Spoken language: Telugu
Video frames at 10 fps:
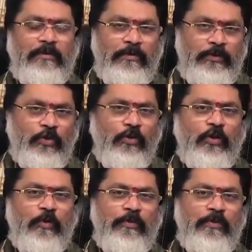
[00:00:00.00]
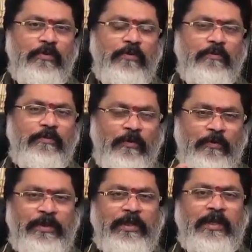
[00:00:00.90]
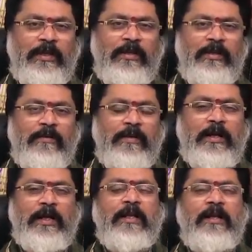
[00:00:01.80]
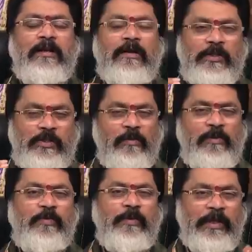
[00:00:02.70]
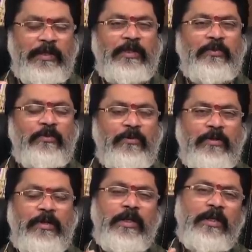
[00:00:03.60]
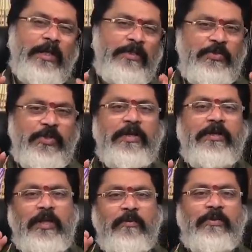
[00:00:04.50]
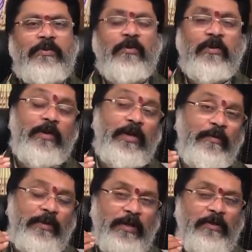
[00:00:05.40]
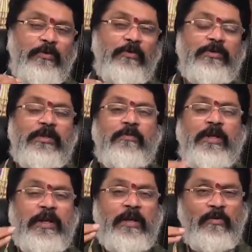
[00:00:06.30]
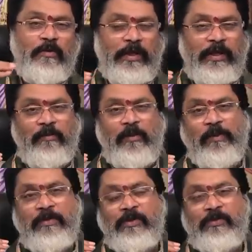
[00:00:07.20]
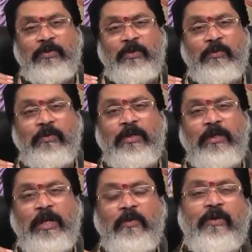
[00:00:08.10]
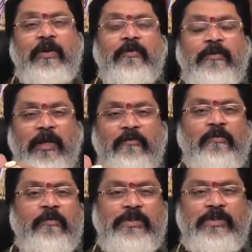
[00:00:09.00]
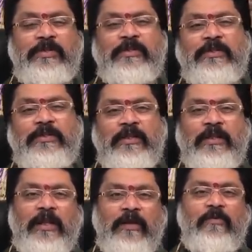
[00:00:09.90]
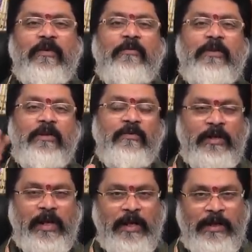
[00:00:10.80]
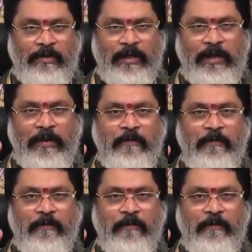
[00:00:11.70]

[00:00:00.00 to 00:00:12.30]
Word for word: ఉద్యోగము ప్రవృత్తి అన్న ఎస్టాబ్లిష్మెంట్ ఏదైతే ఉందో అది స్టాండర్డ్ అయిపోతుంది ఒకవేళ మీరు కంటిన్యూస్గా రెండేళ్ళు ఒకే కంపెనీ పనిచేస్తున్నారు వాడు మేము కన్ఫర్మేషన్ ఇచ్చేసి ఇంకా లైఫ్ లాంగ్ మీ దగ్గర ఉండాలంట కానీ